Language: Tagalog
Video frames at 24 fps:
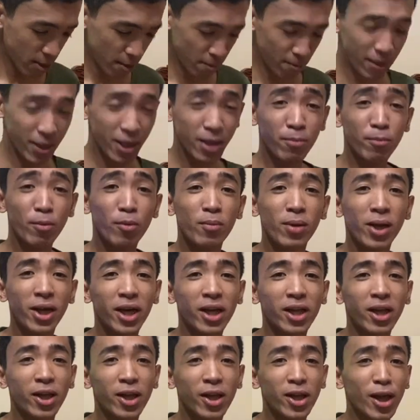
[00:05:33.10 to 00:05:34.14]
Pwedeng bumili
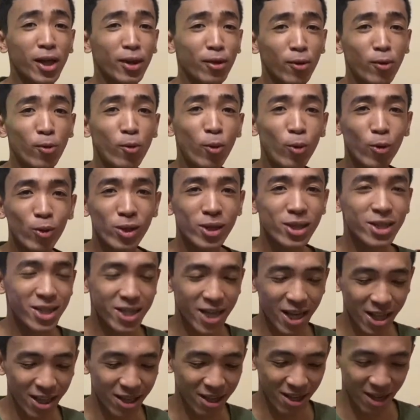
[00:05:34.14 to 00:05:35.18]
ka na nitong
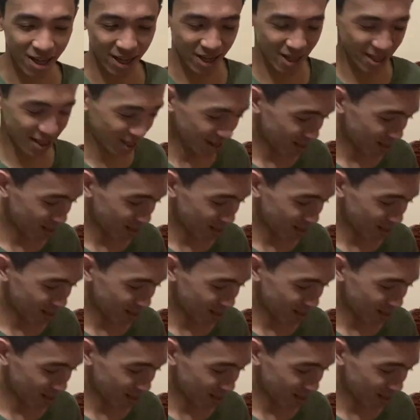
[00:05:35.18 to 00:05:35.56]
wholesale guys.